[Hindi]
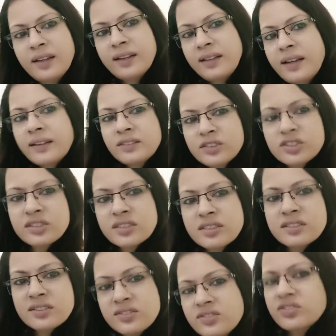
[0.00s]
लेट्स
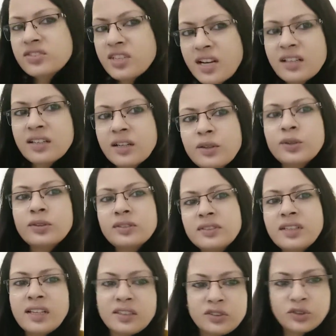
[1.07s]
चिल करो
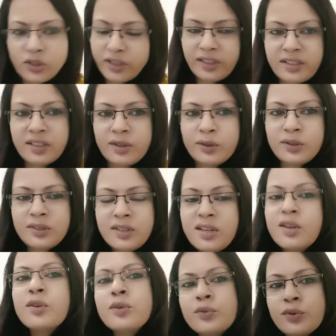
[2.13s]
इन्जॉय करो
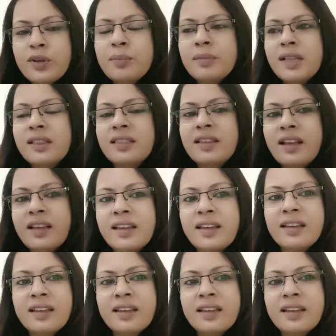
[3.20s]
फिर मिलते हैं